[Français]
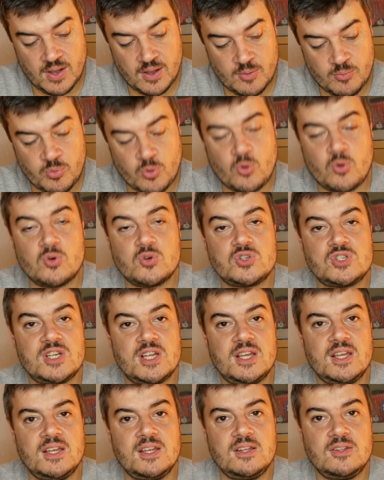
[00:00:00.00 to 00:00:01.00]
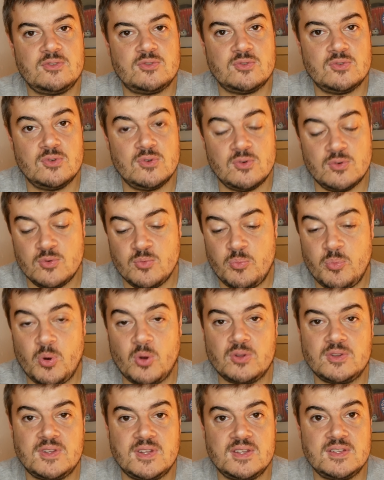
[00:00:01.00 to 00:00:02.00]
un projet de le
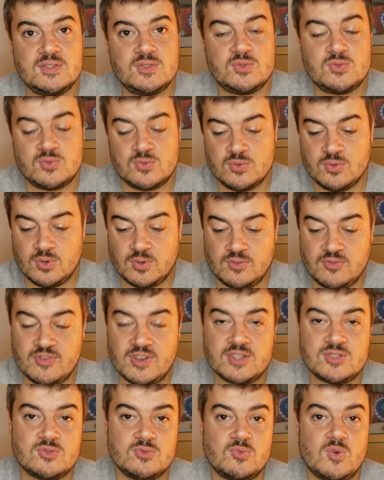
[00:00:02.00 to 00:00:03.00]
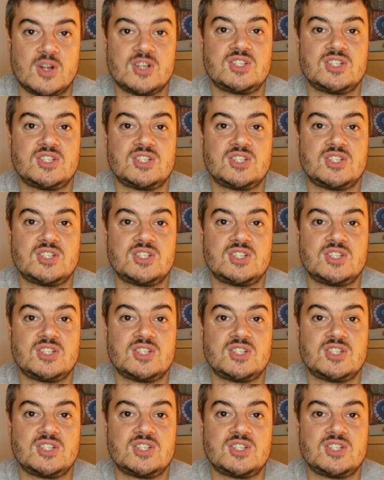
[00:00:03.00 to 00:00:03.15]
porter sur une version